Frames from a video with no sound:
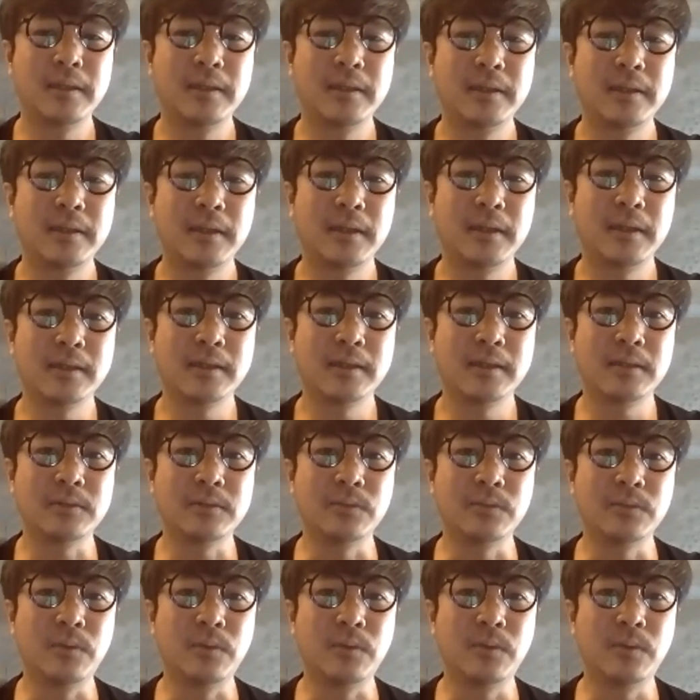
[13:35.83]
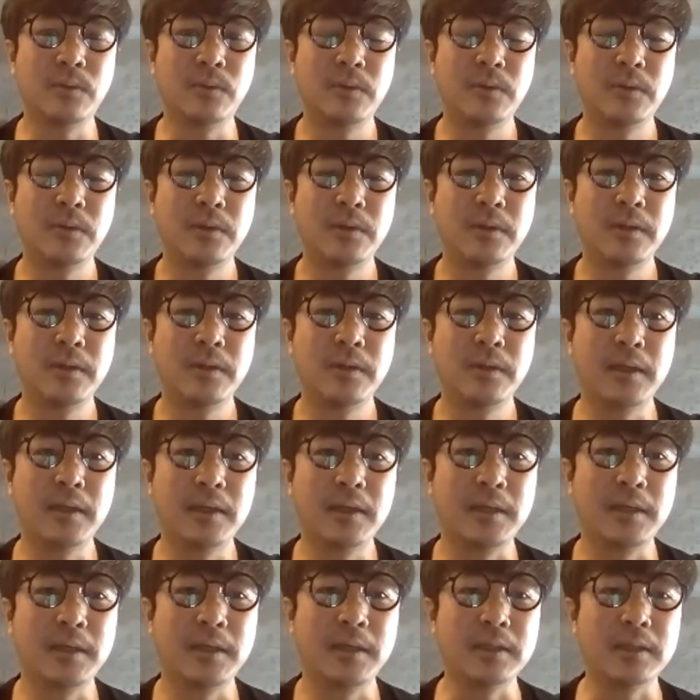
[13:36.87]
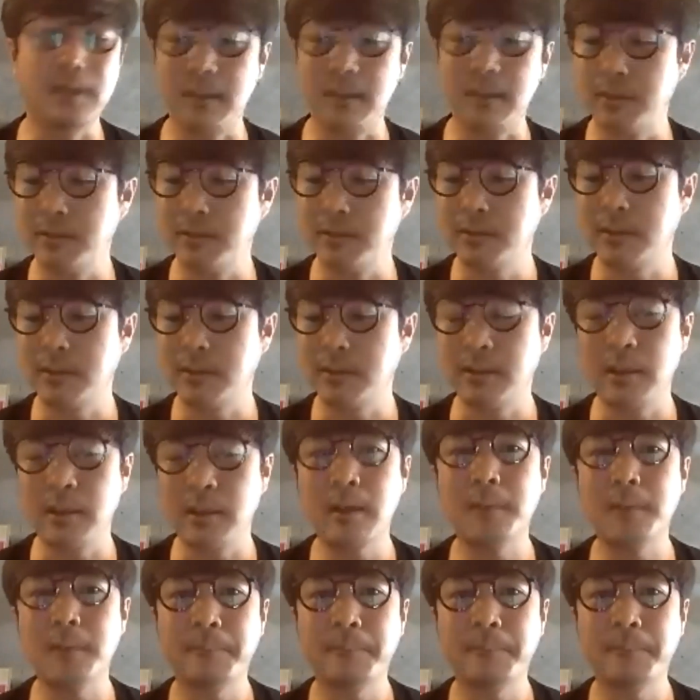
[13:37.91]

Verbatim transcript: やらざるを得ないんじゃないですかね。